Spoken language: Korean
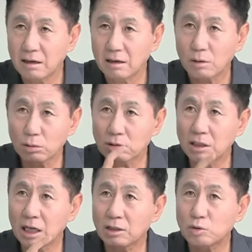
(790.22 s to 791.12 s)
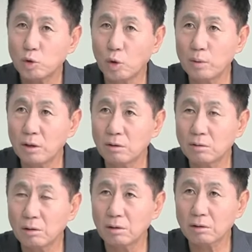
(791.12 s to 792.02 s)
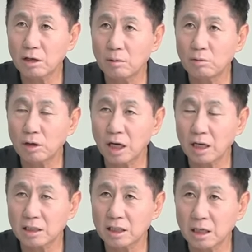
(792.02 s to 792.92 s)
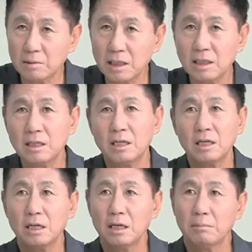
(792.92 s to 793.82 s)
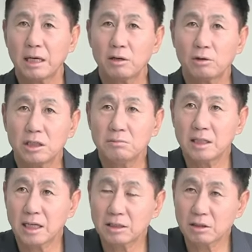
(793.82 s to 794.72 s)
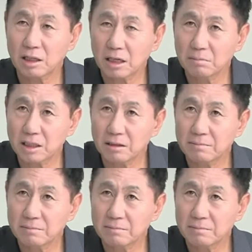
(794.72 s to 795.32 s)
그때 조병로 경무관이라는 사람이 백해룡 팀장에게 전화를 합니다.